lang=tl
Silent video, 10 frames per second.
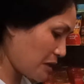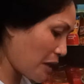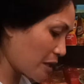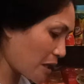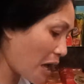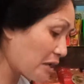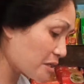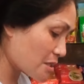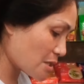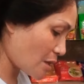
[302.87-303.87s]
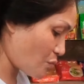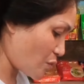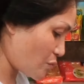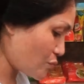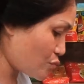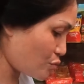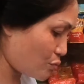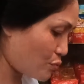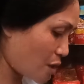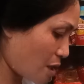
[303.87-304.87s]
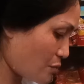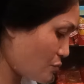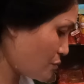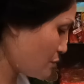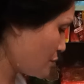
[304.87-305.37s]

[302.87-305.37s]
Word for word: Kain-kain siya kung gusto niya, no?